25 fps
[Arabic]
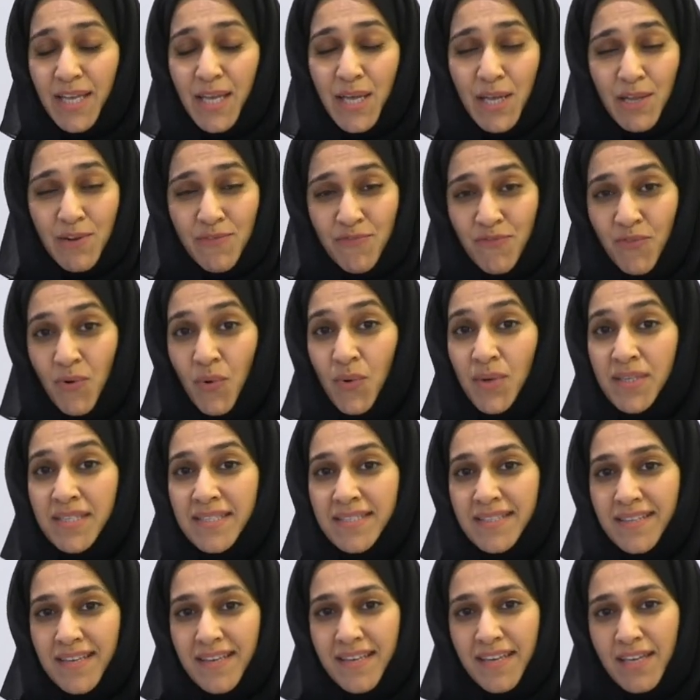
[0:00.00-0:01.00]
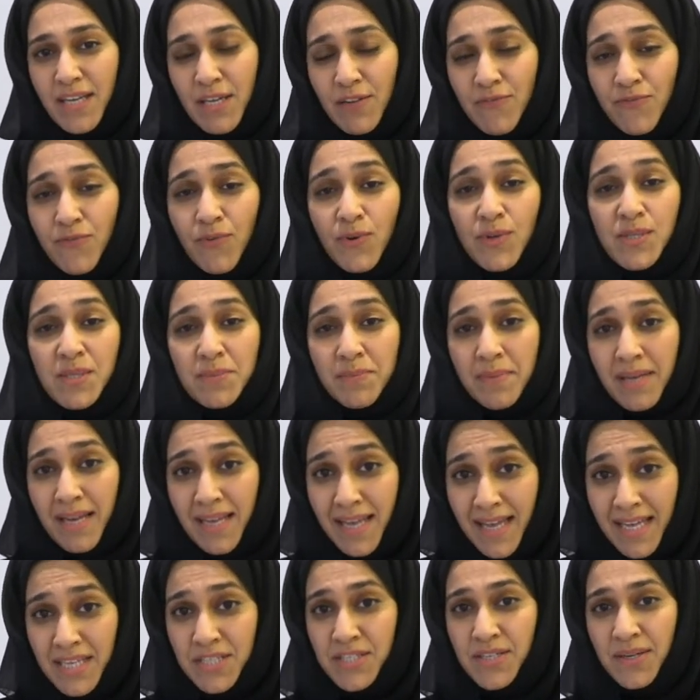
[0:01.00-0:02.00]
الفوز الفوز
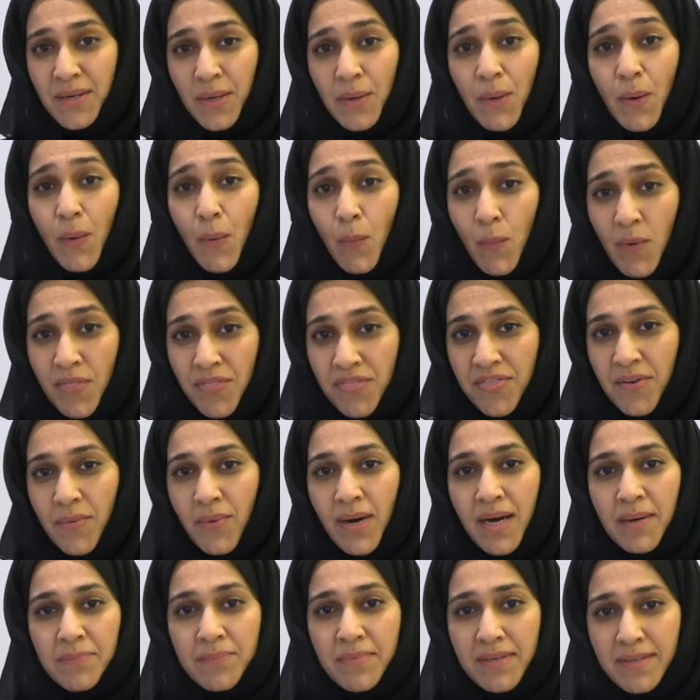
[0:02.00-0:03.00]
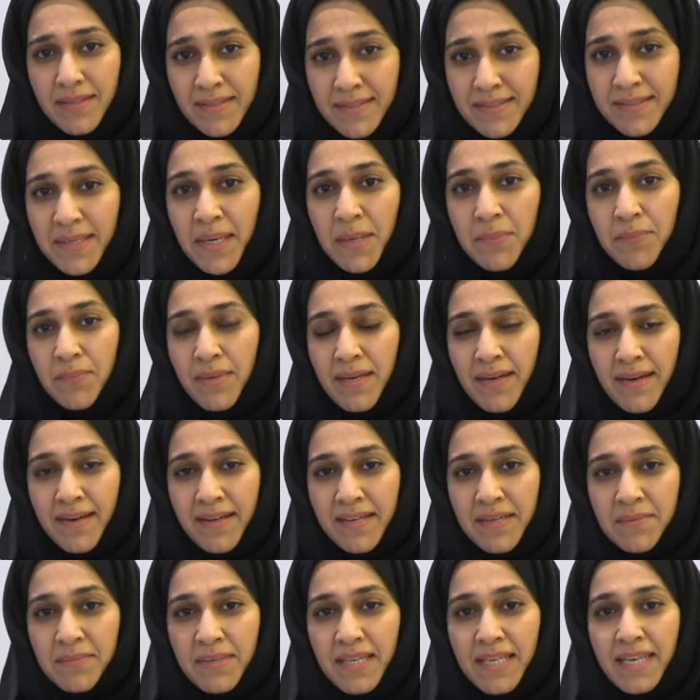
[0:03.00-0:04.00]
بالأجر والثواب عند رب
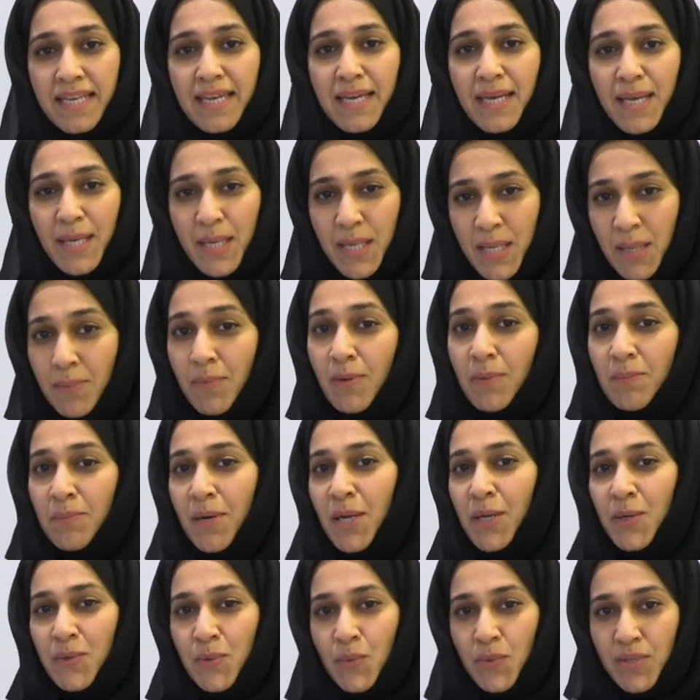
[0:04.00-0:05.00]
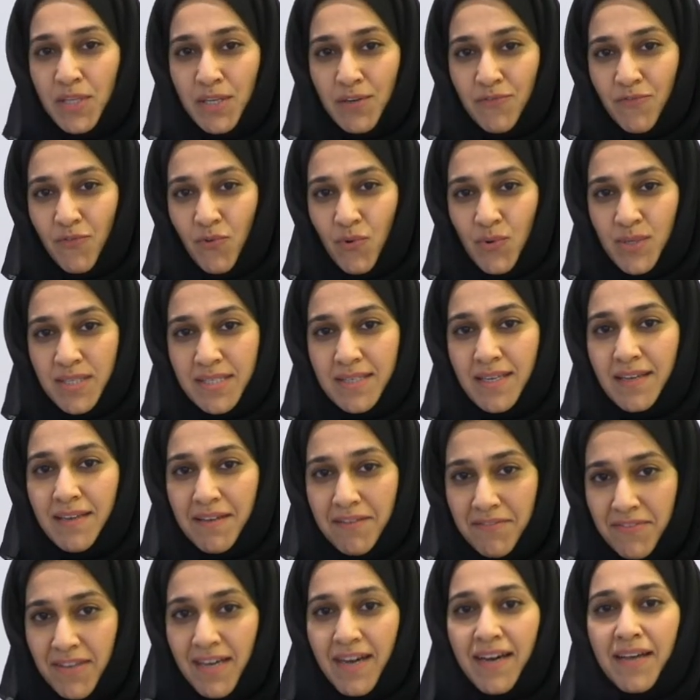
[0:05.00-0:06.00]
العالمين قبل ما يكون الفوز
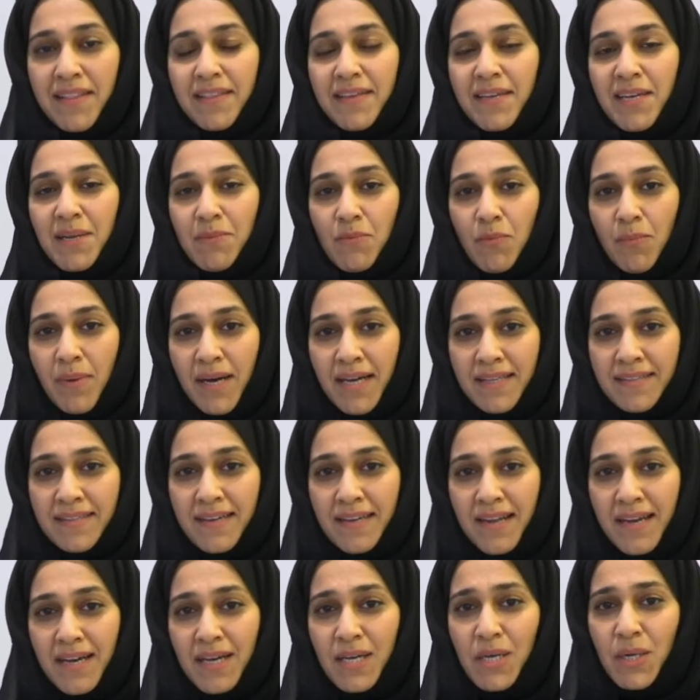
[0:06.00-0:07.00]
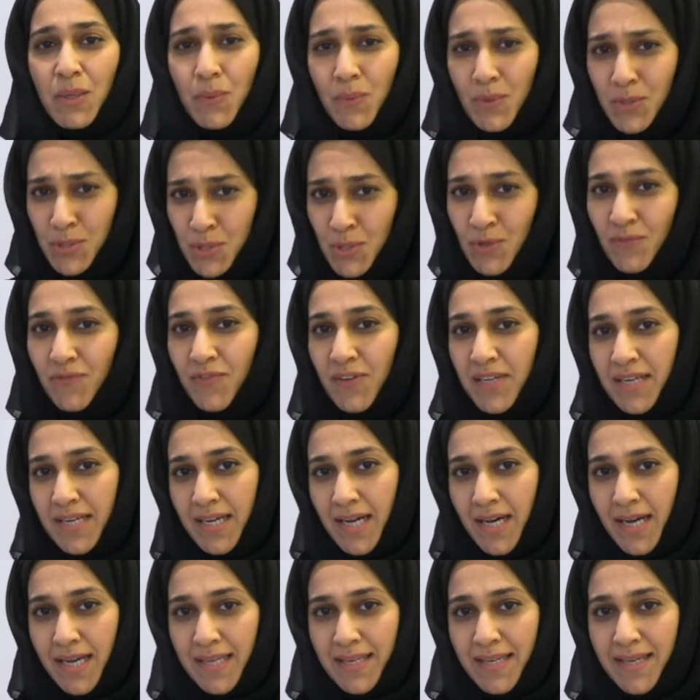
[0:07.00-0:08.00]
في هذه المبادرة ونشوف في
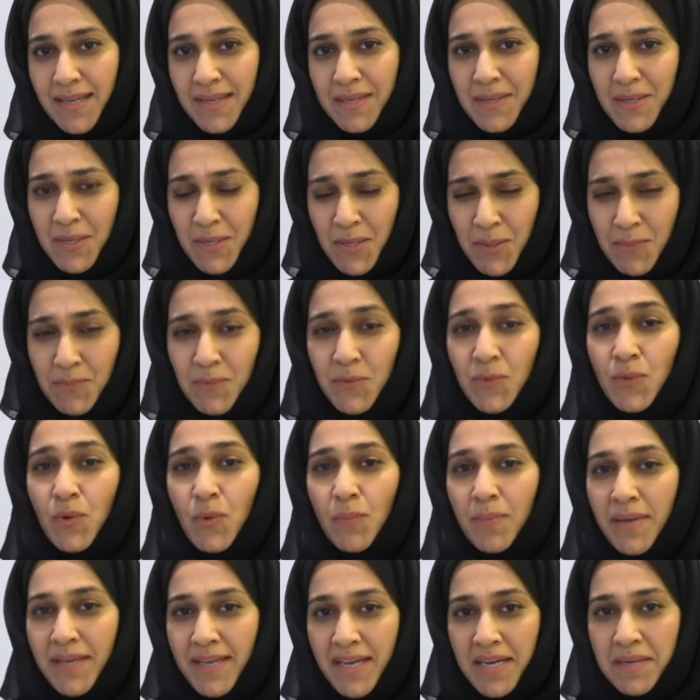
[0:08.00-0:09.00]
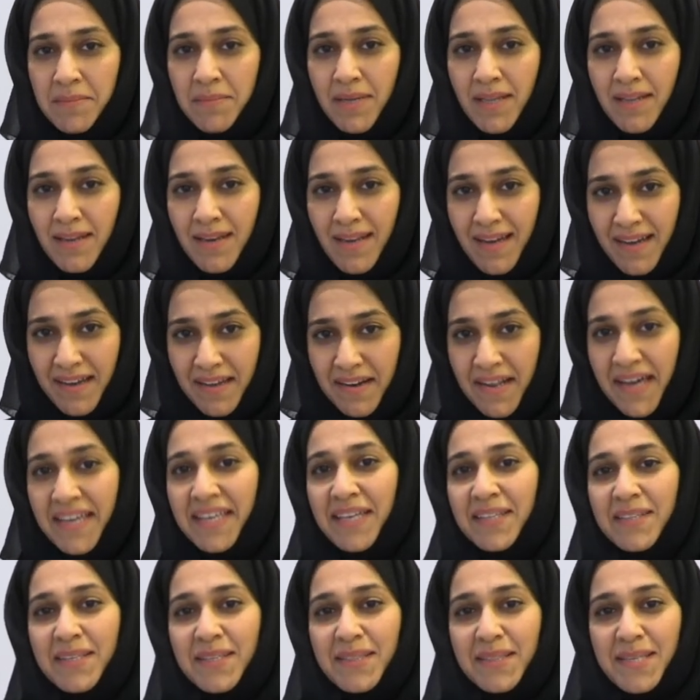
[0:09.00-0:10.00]
النهاية منو بيحمل راية
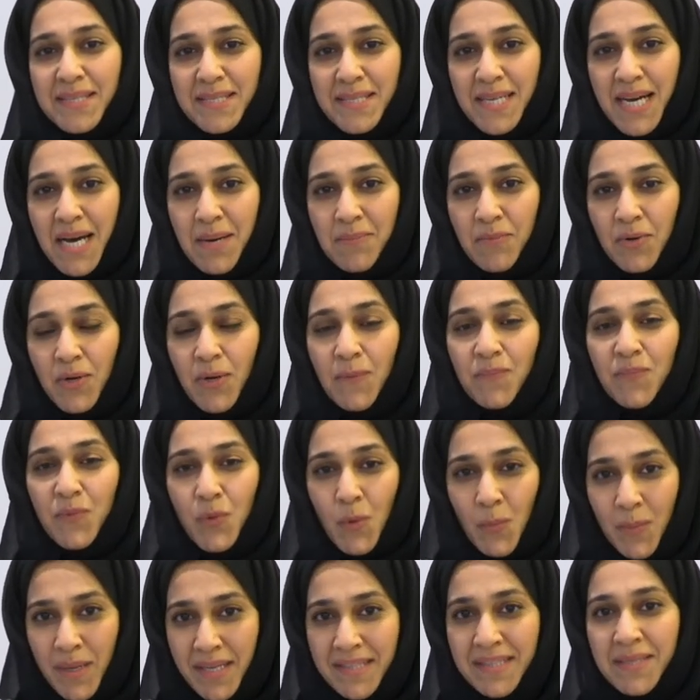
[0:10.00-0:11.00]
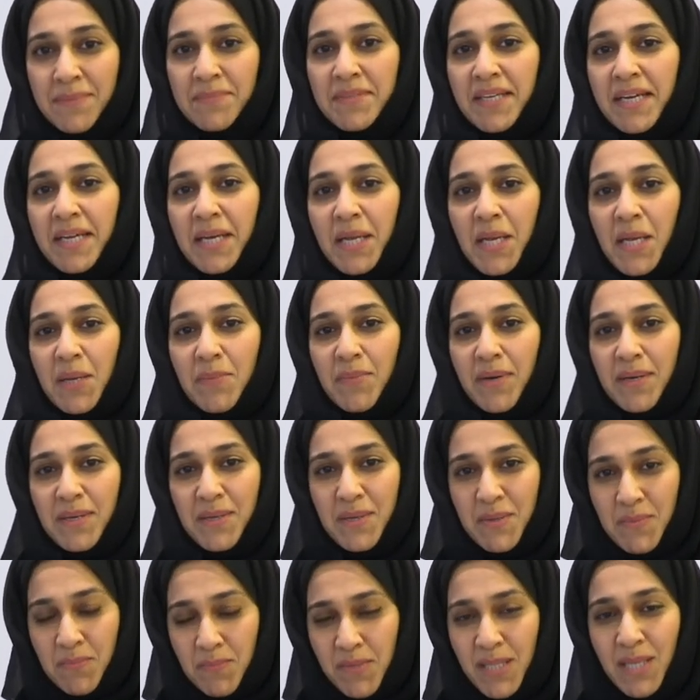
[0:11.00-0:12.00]
التسامح وبيتم تكريمه
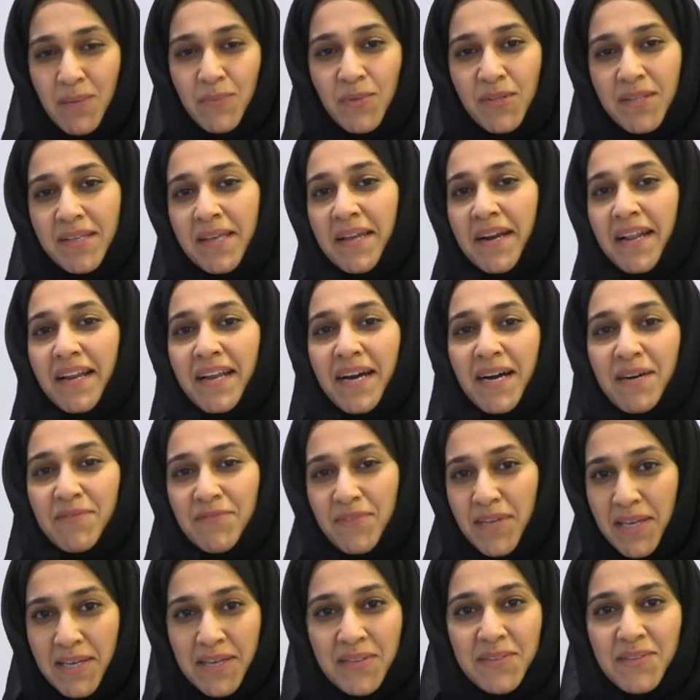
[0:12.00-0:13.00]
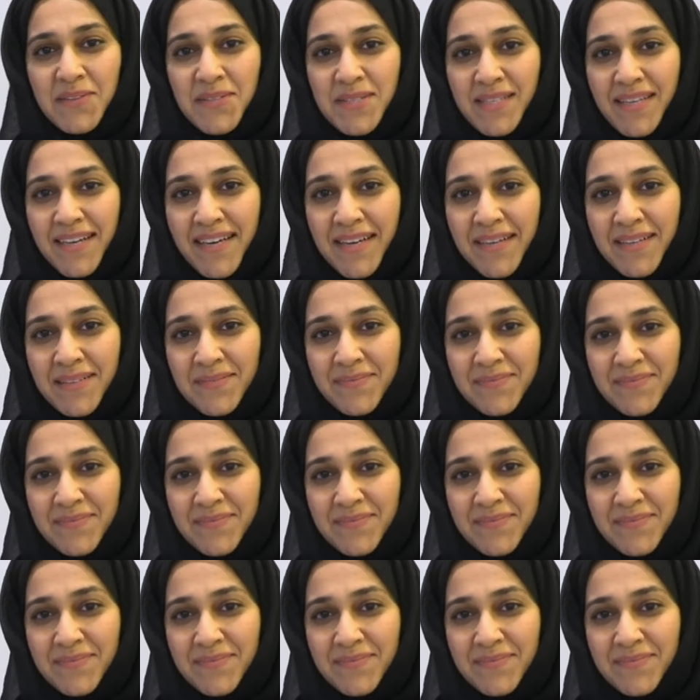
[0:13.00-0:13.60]
من المدير العام في هيئة الصحة